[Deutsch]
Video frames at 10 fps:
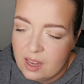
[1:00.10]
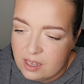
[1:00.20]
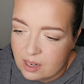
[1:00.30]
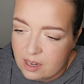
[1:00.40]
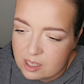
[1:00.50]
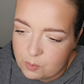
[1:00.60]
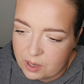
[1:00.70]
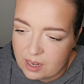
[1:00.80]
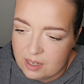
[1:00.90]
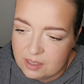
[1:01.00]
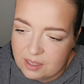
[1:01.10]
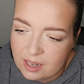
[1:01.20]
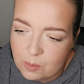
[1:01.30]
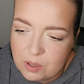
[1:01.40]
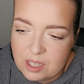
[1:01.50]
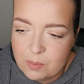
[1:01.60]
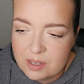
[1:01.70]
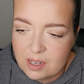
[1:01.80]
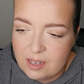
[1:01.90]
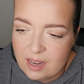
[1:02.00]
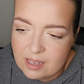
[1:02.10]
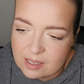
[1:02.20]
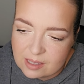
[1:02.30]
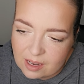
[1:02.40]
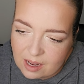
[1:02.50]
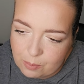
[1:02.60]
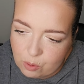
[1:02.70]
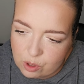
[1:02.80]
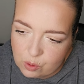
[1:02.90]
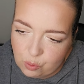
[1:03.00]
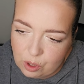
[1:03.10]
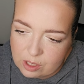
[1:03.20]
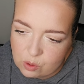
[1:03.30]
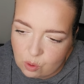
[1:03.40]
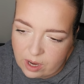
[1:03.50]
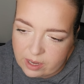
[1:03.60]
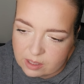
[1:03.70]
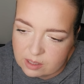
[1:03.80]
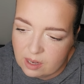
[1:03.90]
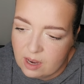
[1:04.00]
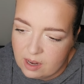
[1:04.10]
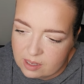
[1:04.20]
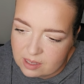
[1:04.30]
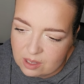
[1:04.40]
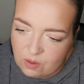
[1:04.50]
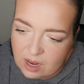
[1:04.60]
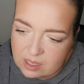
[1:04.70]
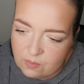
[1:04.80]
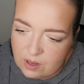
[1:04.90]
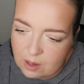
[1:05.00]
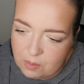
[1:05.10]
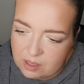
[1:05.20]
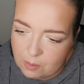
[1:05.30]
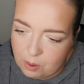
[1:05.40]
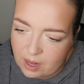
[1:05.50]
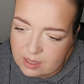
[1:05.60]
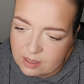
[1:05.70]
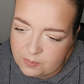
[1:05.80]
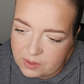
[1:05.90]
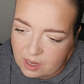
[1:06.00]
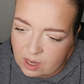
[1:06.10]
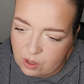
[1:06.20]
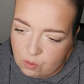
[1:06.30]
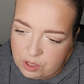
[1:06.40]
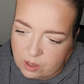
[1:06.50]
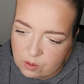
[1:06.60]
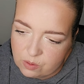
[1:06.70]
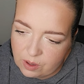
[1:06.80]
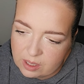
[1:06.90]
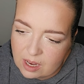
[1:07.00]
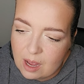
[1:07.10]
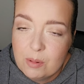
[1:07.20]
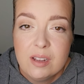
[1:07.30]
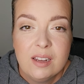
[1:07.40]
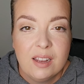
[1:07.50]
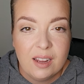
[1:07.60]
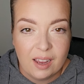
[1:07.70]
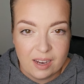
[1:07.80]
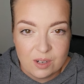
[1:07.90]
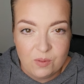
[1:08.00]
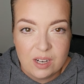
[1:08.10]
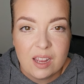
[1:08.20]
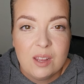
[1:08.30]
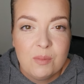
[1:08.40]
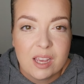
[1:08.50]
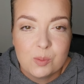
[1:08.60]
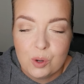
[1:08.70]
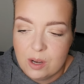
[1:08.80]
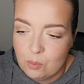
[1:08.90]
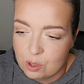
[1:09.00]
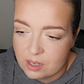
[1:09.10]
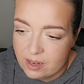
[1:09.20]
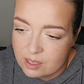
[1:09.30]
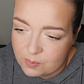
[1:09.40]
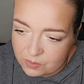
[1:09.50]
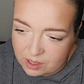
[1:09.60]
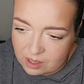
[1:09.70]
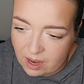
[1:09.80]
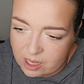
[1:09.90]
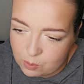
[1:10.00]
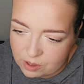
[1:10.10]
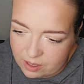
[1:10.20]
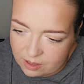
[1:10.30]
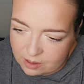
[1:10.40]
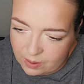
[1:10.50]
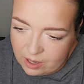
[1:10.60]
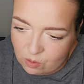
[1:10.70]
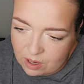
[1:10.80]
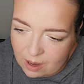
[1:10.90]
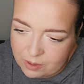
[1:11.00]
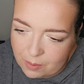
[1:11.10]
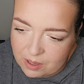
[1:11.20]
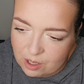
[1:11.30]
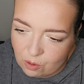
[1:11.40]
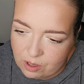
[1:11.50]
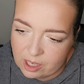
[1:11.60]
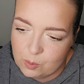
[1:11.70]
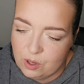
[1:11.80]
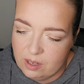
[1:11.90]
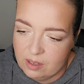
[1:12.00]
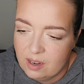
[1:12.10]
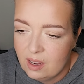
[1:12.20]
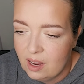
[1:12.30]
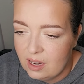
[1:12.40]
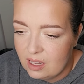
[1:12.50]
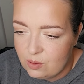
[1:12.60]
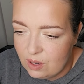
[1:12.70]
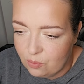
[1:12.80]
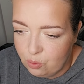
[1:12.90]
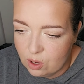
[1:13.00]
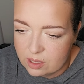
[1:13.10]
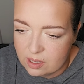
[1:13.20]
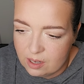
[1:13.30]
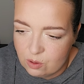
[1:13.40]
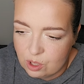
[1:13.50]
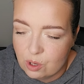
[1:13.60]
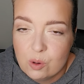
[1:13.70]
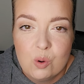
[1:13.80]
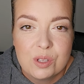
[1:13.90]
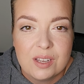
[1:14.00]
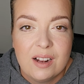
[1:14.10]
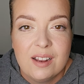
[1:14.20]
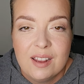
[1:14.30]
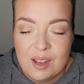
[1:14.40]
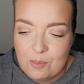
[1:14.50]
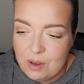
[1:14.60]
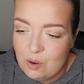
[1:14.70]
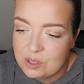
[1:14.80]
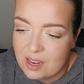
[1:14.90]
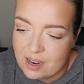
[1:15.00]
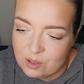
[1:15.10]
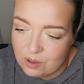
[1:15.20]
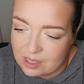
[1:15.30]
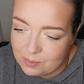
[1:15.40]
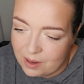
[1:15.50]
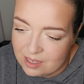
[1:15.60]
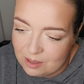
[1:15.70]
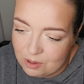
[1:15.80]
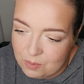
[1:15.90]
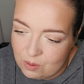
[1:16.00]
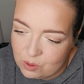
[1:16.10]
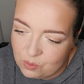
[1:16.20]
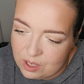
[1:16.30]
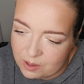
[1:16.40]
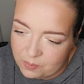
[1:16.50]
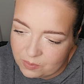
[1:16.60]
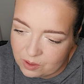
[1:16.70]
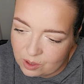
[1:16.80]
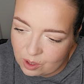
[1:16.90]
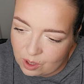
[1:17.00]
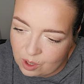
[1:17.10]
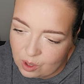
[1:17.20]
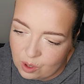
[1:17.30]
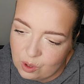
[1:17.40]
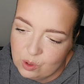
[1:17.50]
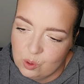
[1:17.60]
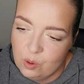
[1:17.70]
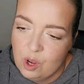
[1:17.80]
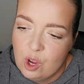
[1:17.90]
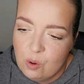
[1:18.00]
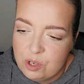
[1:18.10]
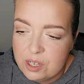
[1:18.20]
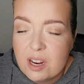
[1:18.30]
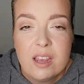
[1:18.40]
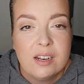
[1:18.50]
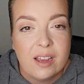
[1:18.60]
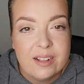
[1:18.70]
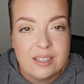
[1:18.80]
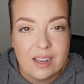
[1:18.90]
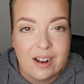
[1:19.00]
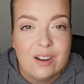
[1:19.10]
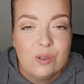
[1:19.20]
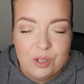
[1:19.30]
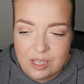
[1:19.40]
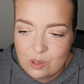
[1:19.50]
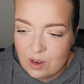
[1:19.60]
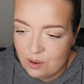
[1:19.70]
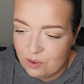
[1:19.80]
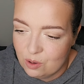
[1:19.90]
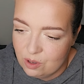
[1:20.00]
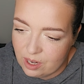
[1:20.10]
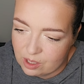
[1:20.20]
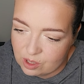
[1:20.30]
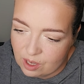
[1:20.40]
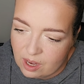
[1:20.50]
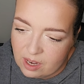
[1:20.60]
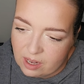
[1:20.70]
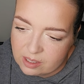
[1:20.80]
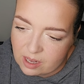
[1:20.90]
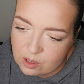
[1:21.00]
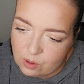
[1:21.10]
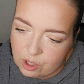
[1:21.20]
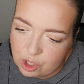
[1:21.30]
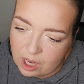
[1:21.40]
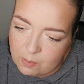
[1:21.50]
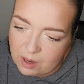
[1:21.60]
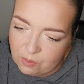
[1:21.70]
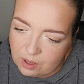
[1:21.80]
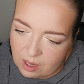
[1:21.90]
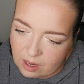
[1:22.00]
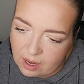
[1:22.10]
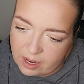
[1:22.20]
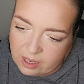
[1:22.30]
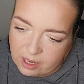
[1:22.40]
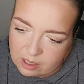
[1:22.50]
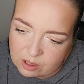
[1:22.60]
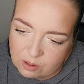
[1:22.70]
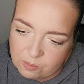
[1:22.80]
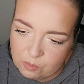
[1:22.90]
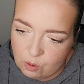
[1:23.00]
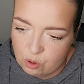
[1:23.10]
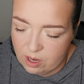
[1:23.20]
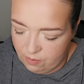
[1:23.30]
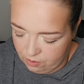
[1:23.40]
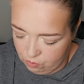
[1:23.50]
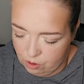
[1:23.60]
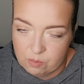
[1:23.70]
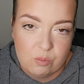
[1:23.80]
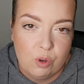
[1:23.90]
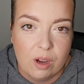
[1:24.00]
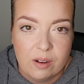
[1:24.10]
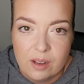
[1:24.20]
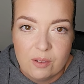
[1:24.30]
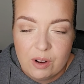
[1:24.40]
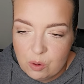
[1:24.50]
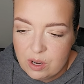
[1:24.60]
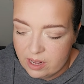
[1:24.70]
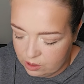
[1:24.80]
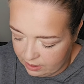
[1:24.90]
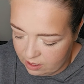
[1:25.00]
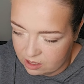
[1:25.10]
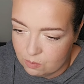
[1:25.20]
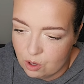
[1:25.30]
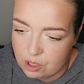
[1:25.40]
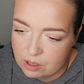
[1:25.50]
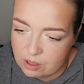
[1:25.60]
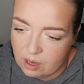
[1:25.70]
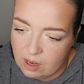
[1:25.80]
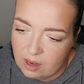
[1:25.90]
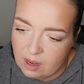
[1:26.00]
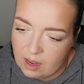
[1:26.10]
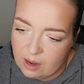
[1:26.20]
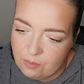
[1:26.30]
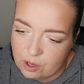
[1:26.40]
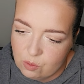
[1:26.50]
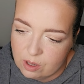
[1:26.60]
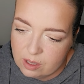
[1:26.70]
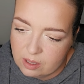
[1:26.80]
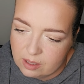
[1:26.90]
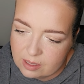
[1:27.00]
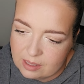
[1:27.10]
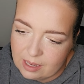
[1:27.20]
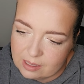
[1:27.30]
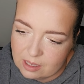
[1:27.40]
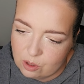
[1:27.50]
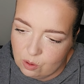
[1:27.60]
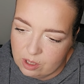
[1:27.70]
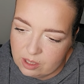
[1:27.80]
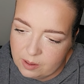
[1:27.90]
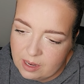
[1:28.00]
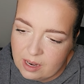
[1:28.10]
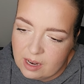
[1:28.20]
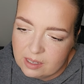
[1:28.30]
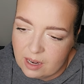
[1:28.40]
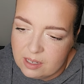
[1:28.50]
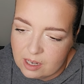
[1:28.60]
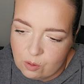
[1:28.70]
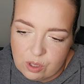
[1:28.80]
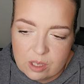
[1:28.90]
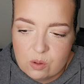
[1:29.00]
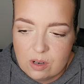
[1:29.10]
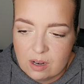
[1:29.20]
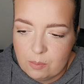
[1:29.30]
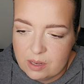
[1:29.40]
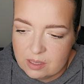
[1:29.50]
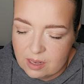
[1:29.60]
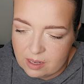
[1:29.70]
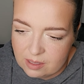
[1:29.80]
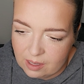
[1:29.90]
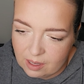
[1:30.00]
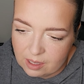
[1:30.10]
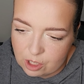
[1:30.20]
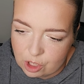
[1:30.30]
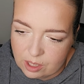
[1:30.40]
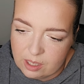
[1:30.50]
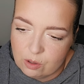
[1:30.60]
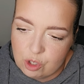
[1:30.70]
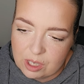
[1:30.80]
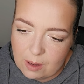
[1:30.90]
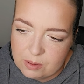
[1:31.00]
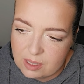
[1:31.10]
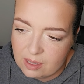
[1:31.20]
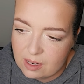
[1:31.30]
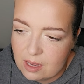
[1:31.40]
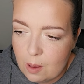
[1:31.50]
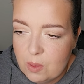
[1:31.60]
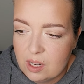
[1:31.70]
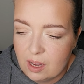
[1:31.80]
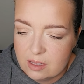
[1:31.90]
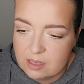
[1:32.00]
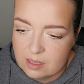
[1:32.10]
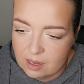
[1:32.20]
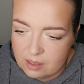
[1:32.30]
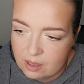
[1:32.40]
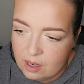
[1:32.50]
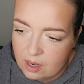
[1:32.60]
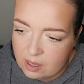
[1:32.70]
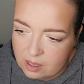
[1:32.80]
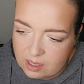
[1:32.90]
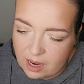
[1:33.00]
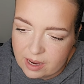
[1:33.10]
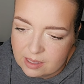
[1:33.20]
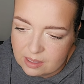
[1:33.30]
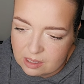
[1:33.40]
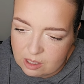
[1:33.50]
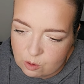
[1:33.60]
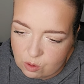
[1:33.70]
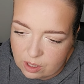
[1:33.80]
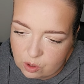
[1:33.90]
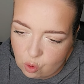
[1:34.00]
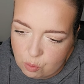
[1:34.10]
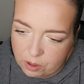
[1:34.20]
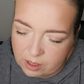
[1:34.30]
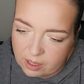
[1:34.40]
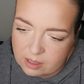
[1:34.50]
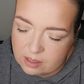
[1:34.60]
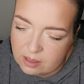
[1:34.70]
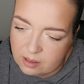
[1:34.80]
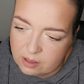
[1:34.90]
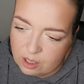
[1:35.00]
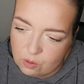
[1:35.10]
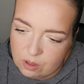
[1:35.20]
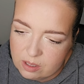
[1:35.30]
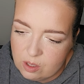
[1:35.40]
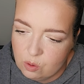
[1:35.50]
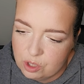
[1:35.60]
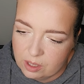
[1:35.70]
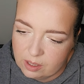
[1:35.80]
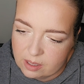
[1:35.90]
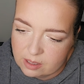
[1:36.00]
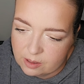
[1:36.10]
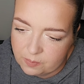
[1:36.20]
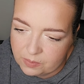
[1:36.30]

Ja, nächstes Paket. Denke bitte immer dran, x ist eine Abkürzung für x hoch 1. Das heißt, wir lassen wieder ein bisschen Platz, notieren unsere Variable, rechnen wieder im Exponenten plus 1, 1 plus 1 ist 2 und haben damit den neuen Exponenten. Jetzt wieder Vorzahl durch neue Hochzahl, minus 8 durch 2 ist nämlich minus 4. So, und hinter einer reinen Zahl notierst du einfach nur ein x. Jetzt kannst du hinschreiben entweder ein x oder einfach nur, ja, wenn du die 1 weglassen möchtest, einfach nur das x natürlich. Dahinter notierst du dann am besten einen senkrechten Strich und schreibst deine gegebenen Grenzen dran. Ne, die 1 ist die sogenannte obere Grenze, die 0 ist die untere Grenze.